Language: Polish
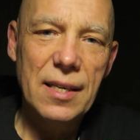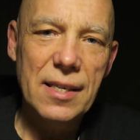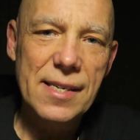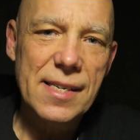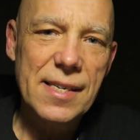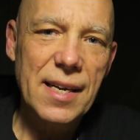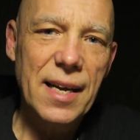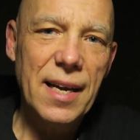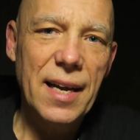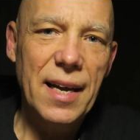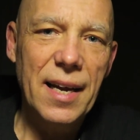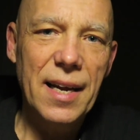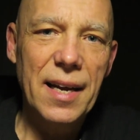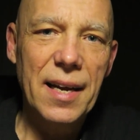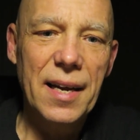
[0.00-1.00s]

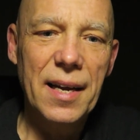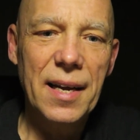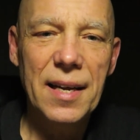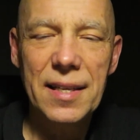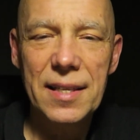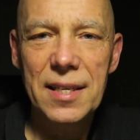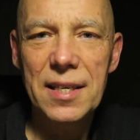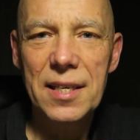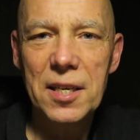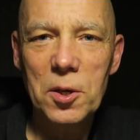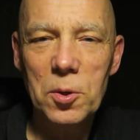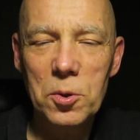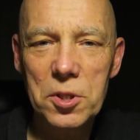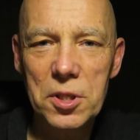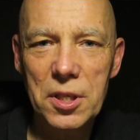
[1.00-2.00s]
że tych
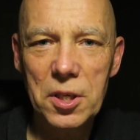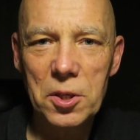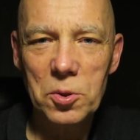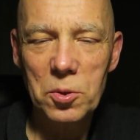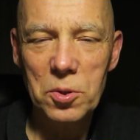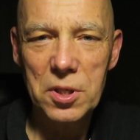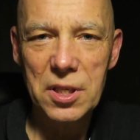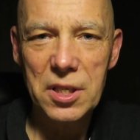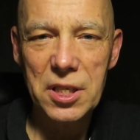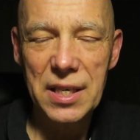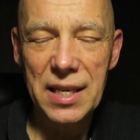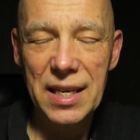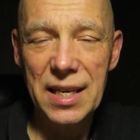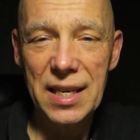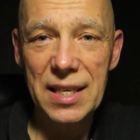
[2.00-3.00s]
ludzi, którzy
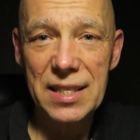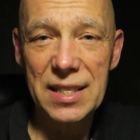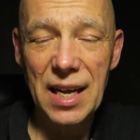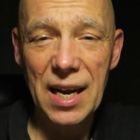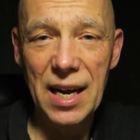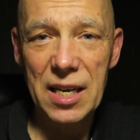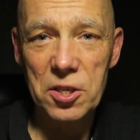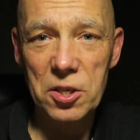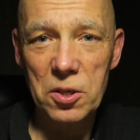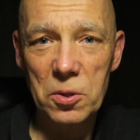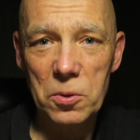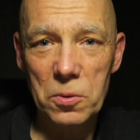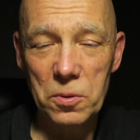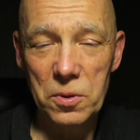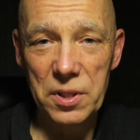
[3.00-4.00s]
się
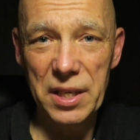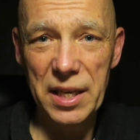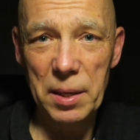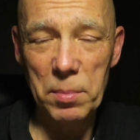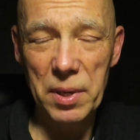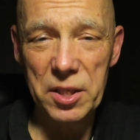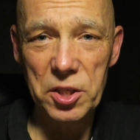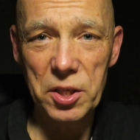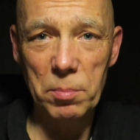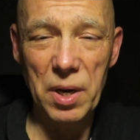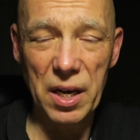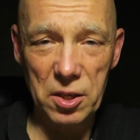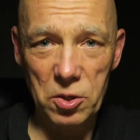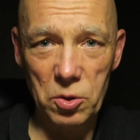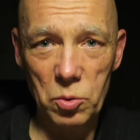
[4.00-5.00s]
zarażą, nie będzie
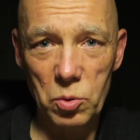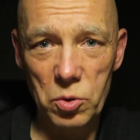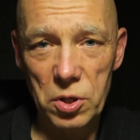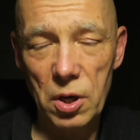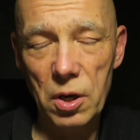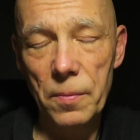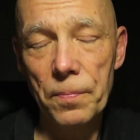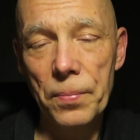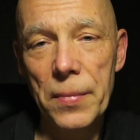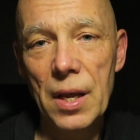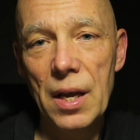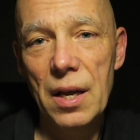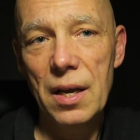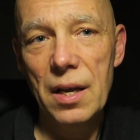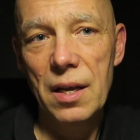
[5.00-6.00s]
bardzo dużo.
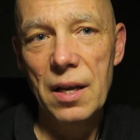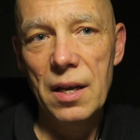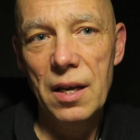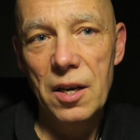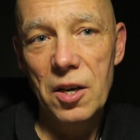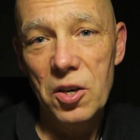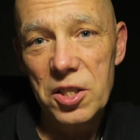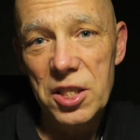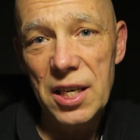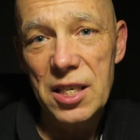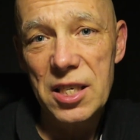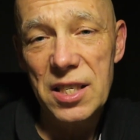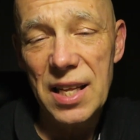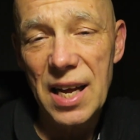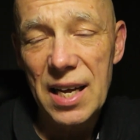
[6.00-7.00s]

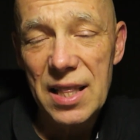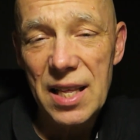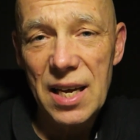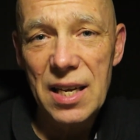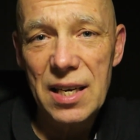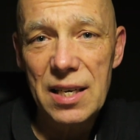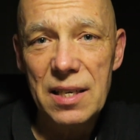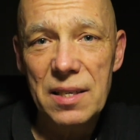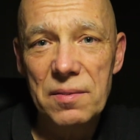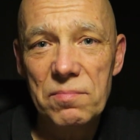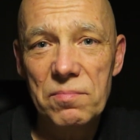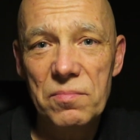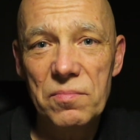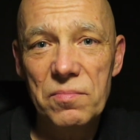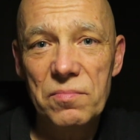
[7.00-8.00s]
Chociaż nadal
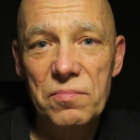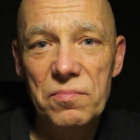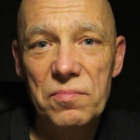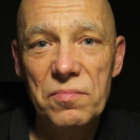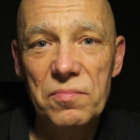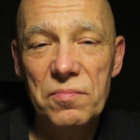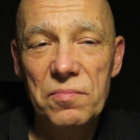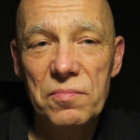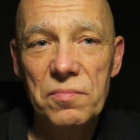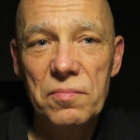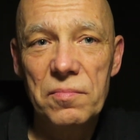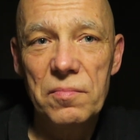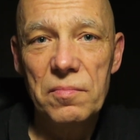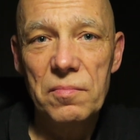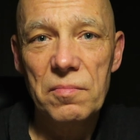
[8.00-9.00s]
mm,
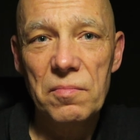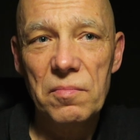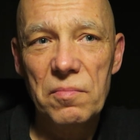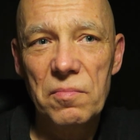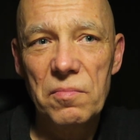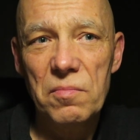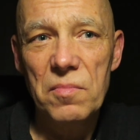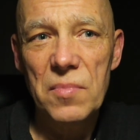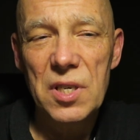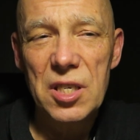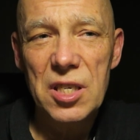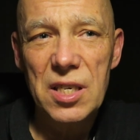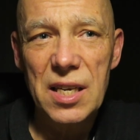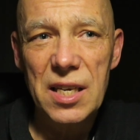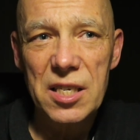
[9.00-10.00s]

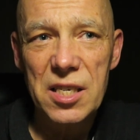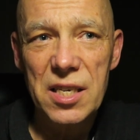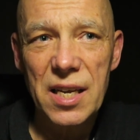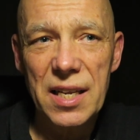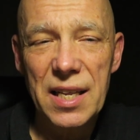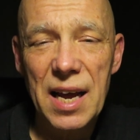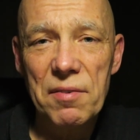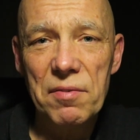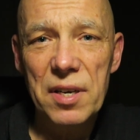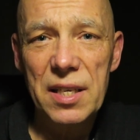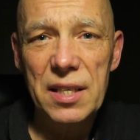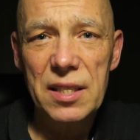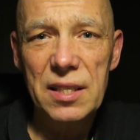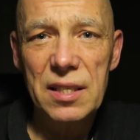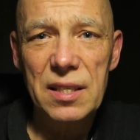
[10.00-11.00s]
myślę, że
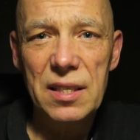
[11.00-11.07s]
nawet